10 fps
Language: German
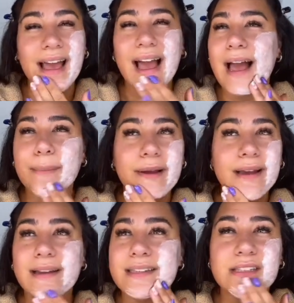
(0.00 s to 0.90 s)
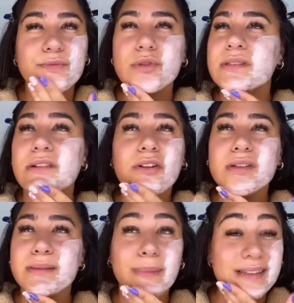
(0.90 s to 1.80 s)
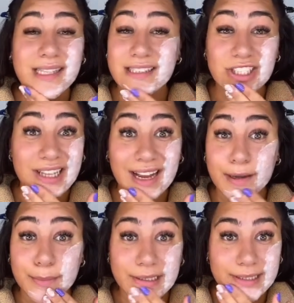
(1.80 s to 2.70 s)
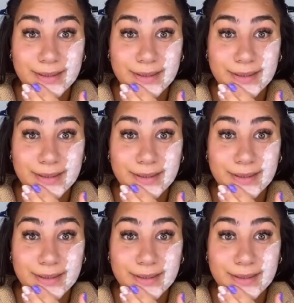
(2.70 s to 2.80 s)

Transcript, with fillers: aber sie wusste auch, sie macht das nicht lange mit.